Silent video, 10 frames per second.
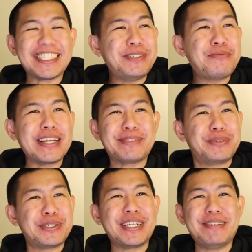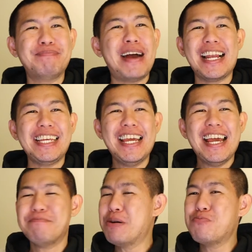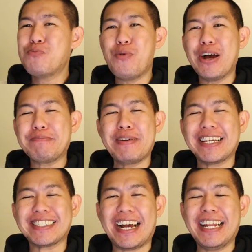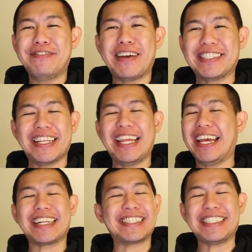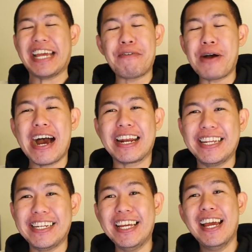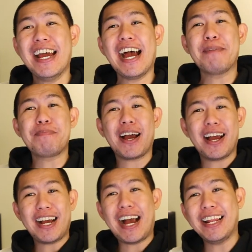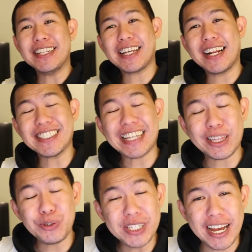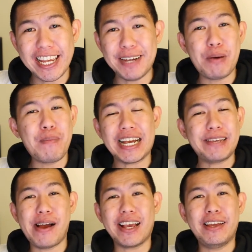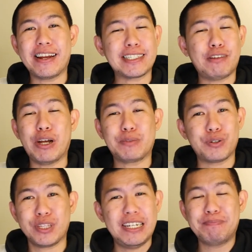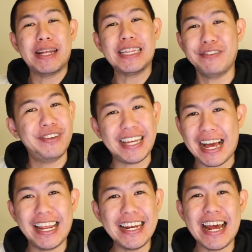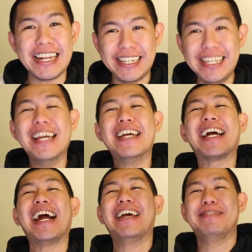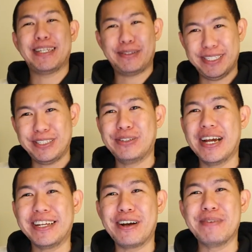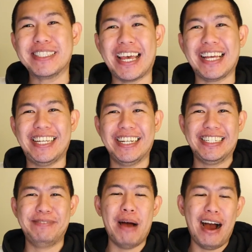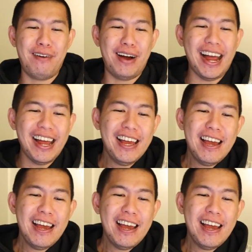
Russell Westbrook kembali membuat banyak sekali fans Lakers kecewa hari ini. Apakah kalian salah satunya yang memaki-maki Russell Westbrook di depan TV kalian hari ini? Kalian bisa tulis juga di comment section di bawah.